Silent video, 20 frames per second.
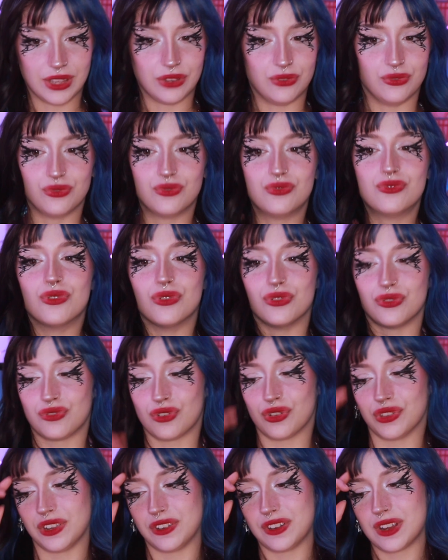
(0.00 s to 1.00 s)
du coup, euh,
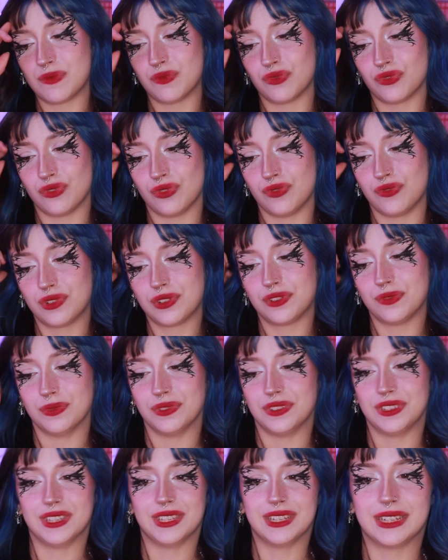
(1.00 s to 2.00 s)
genre déjà, bon, je le vois, je
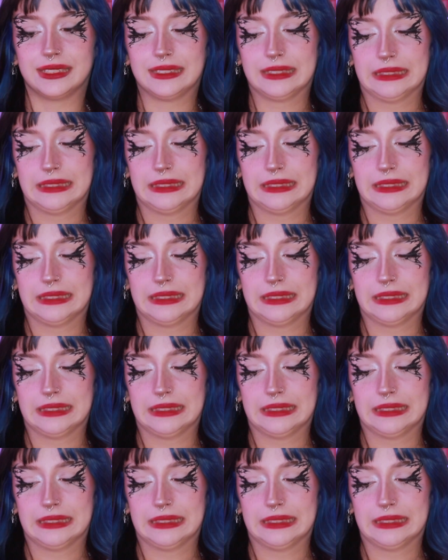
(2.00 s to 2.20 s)
me dis,